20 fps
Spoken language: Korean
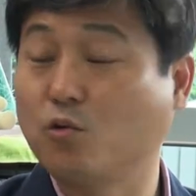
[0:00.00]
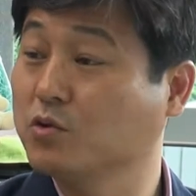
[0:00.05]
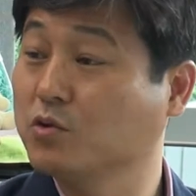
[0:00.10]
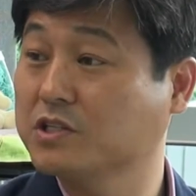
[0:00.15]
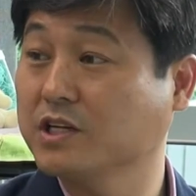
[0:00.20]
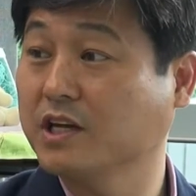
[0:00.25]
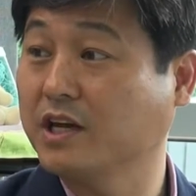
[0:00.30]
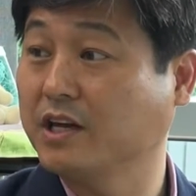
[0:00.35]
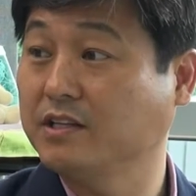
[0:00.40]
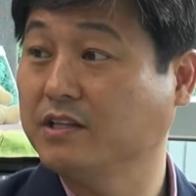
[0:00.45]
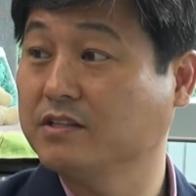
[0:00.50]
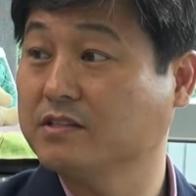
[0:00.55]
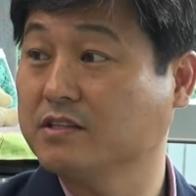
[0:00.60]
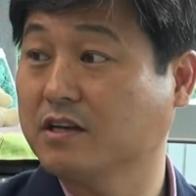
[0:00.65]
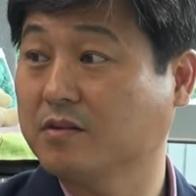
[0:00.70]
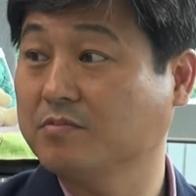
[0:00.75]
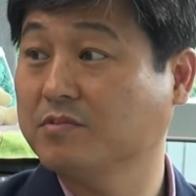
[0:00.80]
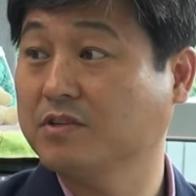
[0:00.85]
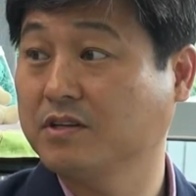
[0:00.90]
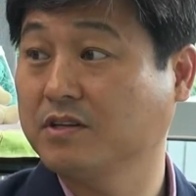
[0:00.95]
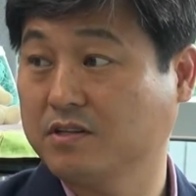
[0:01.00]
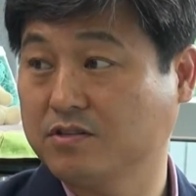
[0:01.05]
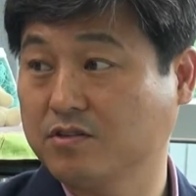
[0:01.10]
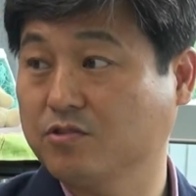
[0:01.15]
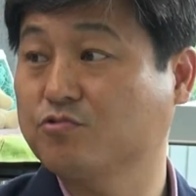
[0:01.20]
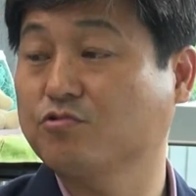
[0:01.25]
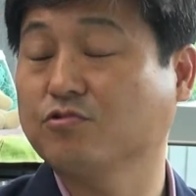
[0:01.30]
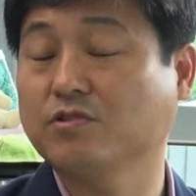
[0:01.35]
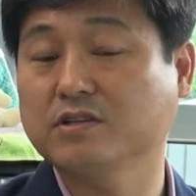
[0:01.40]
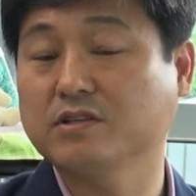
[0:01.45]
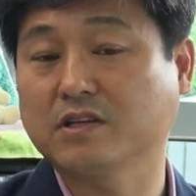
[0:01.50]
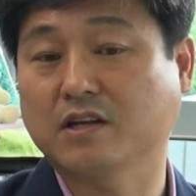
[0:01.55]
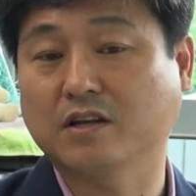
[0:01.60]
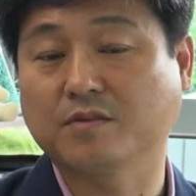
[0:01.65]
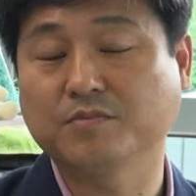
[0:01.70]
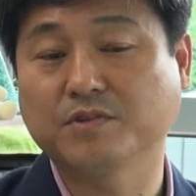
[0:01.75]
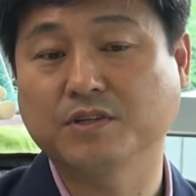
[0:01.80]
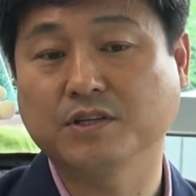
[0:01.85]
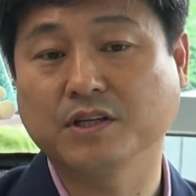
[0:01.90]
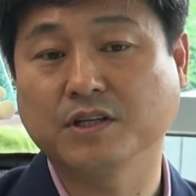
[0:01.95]
공직에 있는 사람들이나 선출된
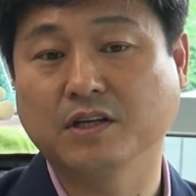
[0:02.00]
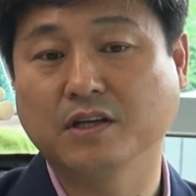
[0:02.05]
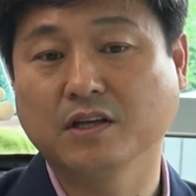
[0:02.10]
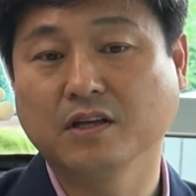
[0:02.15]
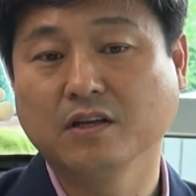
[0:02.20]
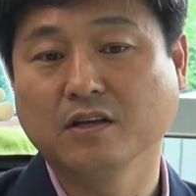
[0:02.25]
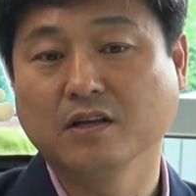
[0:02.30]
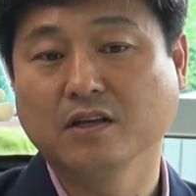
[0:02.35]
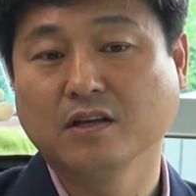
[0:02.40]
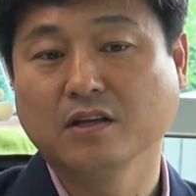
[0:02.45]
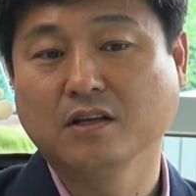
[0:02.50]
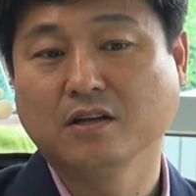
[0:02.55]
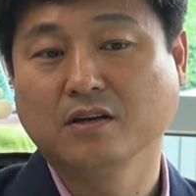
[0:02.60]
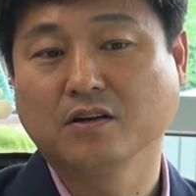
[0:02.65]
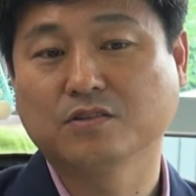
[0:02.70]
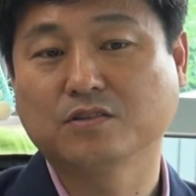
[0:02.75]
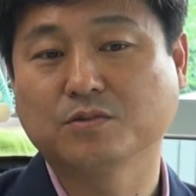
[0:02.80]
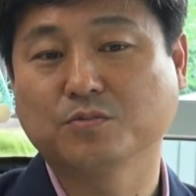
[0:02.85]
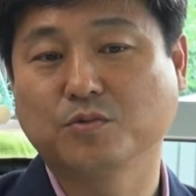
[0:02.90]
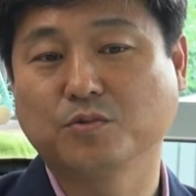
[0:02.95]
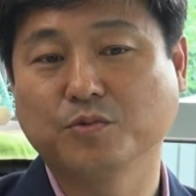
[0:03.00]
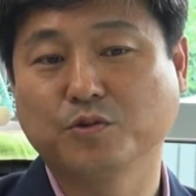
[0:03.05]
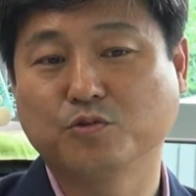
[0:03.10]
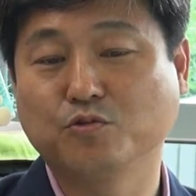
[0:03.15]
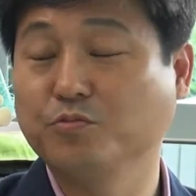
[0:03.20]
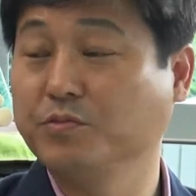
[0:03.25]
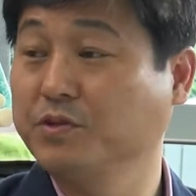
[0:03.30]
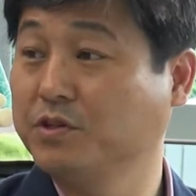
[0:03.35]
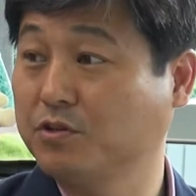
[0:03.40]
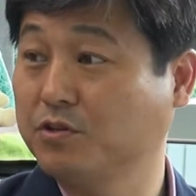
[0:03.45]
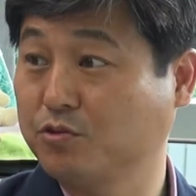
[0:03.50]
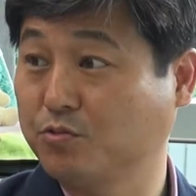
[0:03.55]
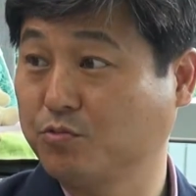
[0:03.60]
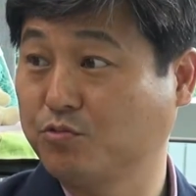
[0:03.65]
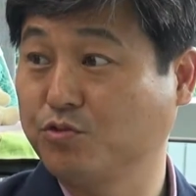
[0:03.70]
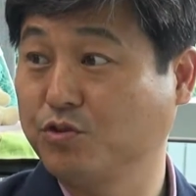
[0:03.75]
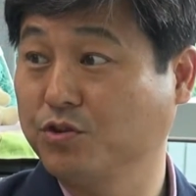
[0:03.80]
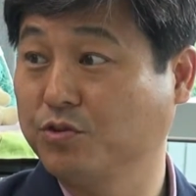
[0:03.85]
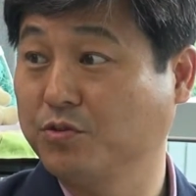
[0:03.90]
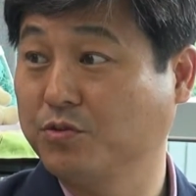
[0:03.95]
사람들이 어찌 보면 국민들을 좀
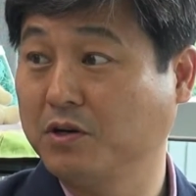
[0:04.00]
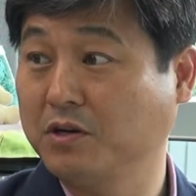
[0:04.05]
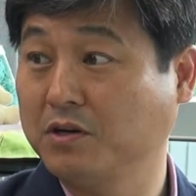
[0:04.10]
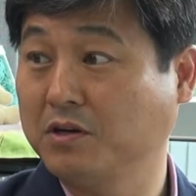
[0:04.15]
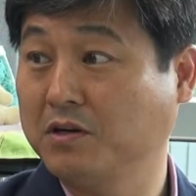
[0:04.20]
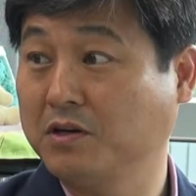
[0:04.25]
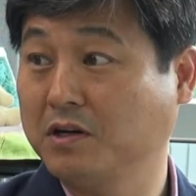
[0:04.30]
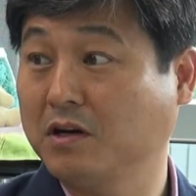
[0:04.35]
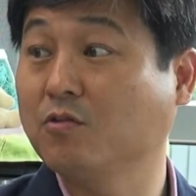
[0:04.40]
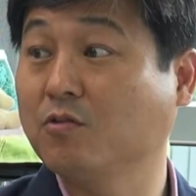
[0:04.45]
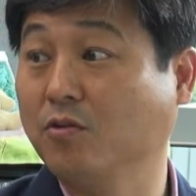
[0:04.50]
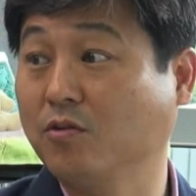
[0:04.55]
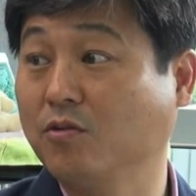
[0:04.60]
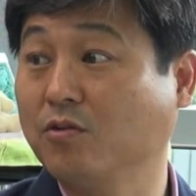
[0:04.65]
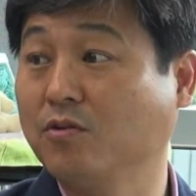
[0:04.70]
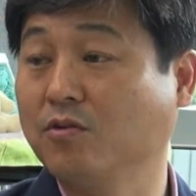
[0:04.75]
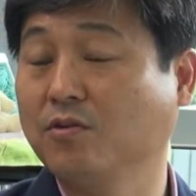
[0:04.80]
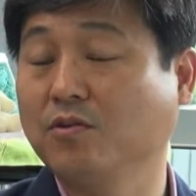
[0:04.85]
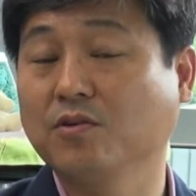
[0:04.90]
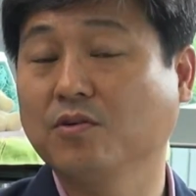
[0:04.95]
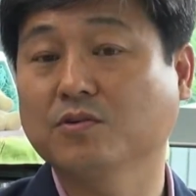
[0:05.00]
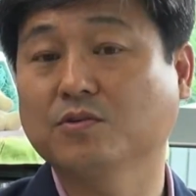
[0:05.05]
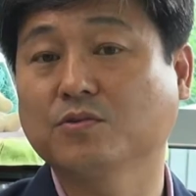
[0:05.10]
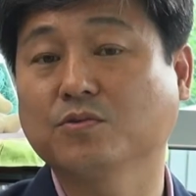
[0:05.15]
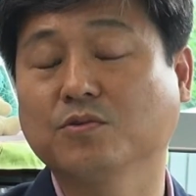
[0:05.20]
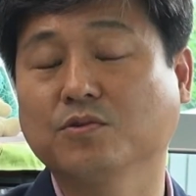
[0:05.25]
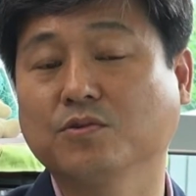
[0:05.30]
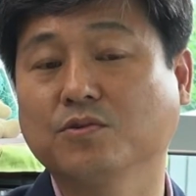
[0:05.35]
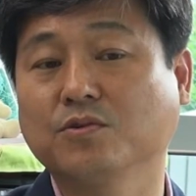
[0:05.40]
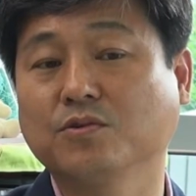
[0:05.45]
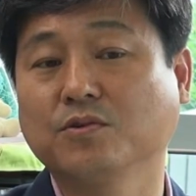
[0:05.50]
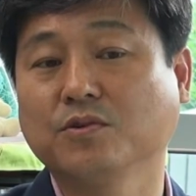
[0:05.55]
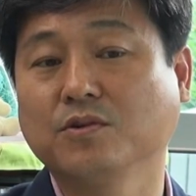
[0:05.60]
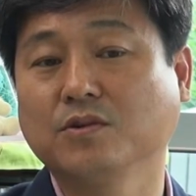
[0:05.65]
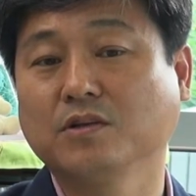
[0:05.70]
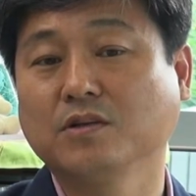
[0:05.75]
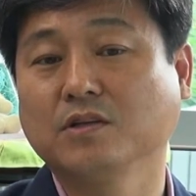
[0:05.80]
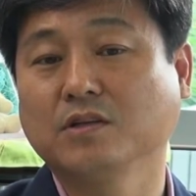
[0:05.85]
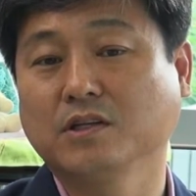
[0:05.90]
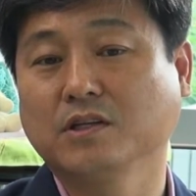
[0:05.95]
두려워하고 또
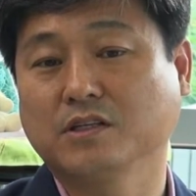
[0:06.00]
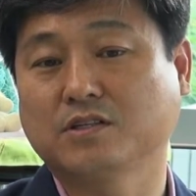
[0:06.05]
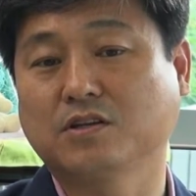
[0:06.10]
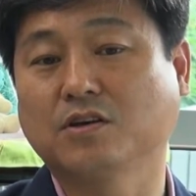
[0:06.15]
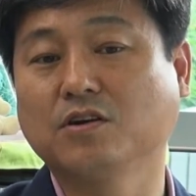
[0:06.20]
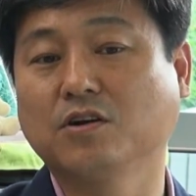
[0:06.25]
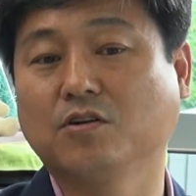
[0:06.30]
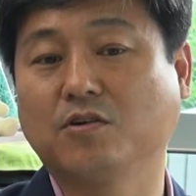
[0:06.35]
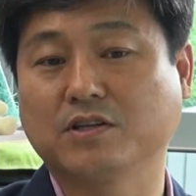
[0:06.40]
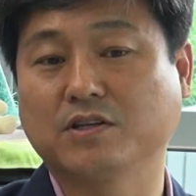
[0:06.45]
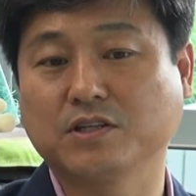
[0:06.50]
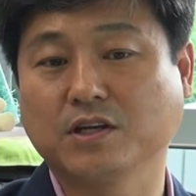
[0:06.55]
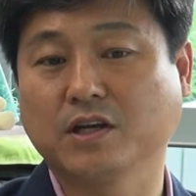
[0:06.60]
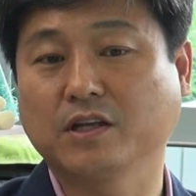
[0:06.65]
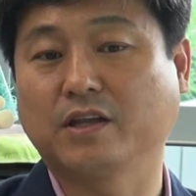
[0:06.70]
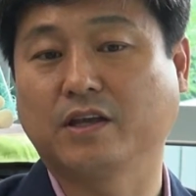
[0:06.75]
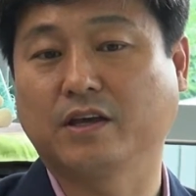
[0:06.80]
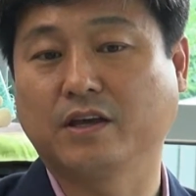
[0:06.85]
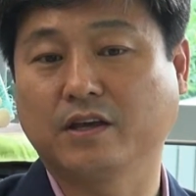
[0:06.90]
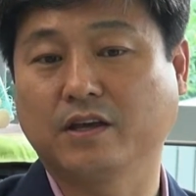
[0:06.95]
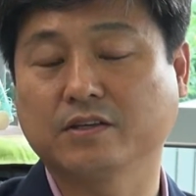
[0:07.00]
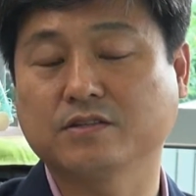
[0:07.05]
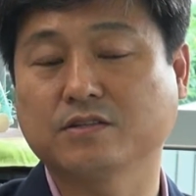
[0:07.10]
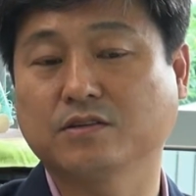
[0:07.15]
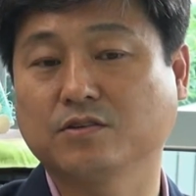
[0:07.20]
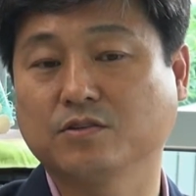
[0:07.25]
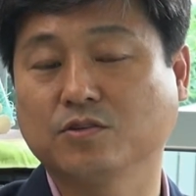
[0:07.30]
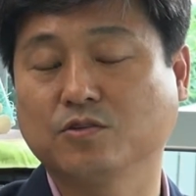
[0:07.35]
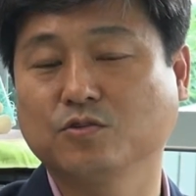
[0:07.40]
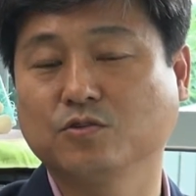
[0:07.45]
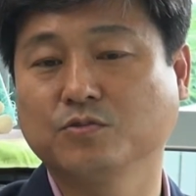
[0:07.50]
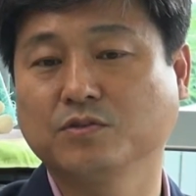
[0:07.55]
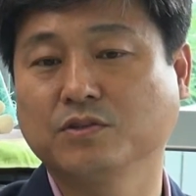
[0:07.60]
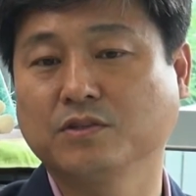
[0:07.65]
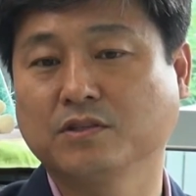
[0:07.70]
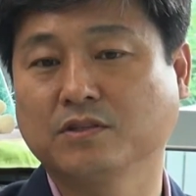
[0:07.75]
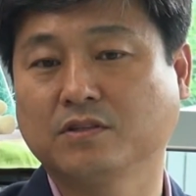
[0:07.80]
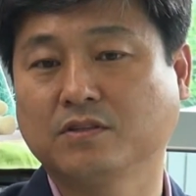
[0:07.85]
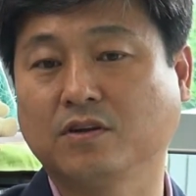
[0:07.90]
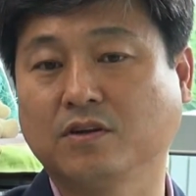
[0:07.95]
이 선거 과정에 대해서
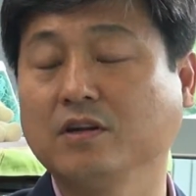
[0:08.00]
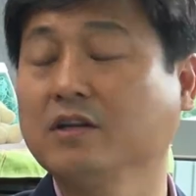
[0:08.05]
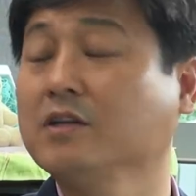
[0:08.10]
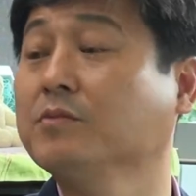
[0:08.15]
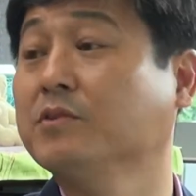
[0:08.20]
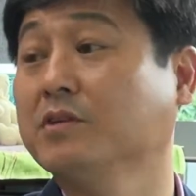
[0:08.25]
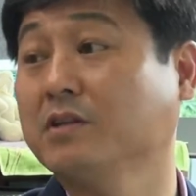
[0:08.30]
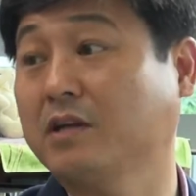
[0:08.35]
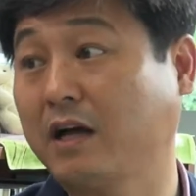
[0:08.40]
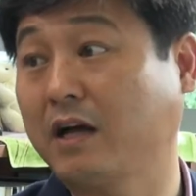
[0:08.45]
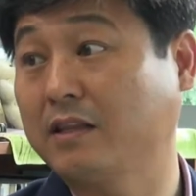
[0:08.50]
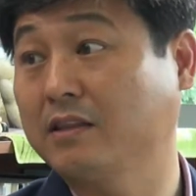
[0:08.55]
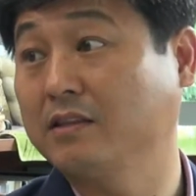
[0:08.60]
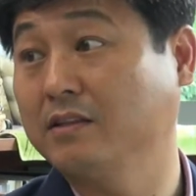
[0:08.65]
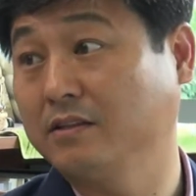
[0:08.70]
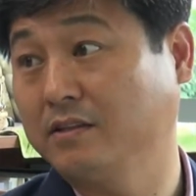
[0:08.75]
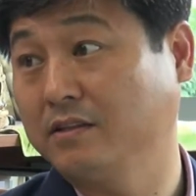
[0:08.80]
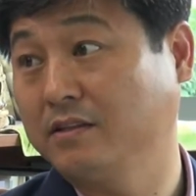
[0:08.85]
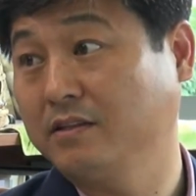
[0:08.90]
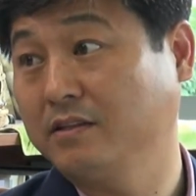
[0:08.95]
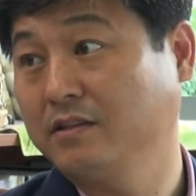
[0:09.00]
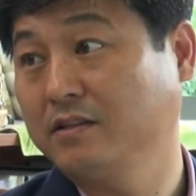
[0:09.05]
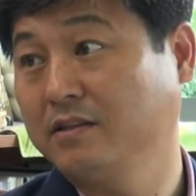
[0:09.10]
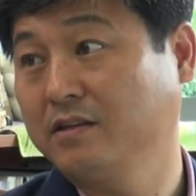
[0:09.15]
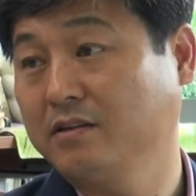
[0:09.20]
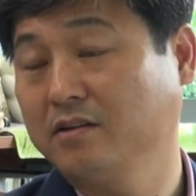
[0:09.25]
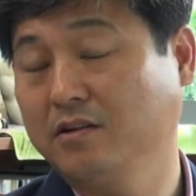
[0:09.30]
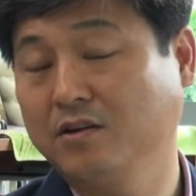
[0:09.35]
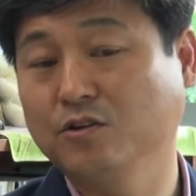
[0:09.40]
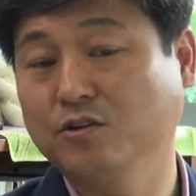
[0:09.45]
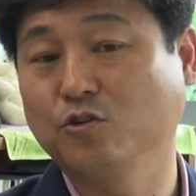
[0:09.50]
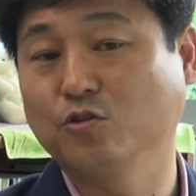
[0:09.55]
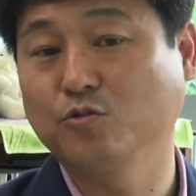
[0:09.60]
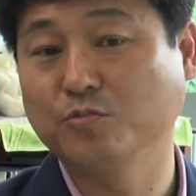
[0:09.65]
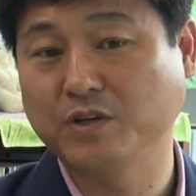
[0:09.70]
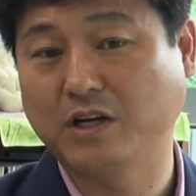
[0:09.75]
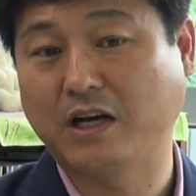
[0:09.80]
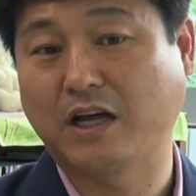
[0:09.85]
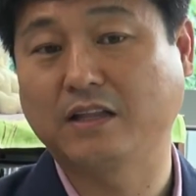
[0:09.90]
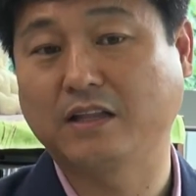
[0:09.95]
그런 떨림을 갖는
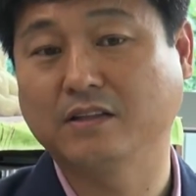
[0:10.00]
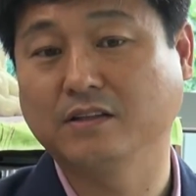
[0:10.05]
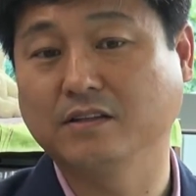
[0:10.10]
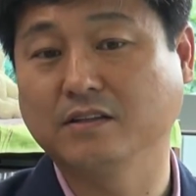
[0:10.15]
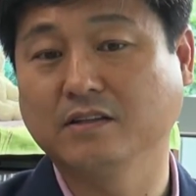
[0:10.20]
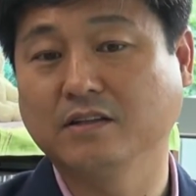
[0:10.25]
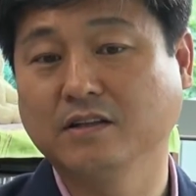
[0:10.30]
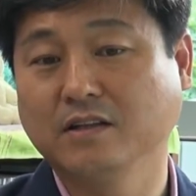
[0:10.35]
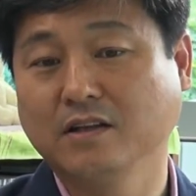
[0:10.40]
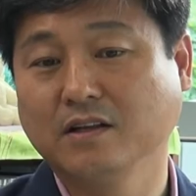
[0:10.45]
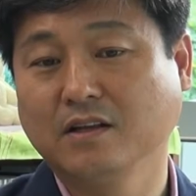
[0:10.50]
어려움을 갖는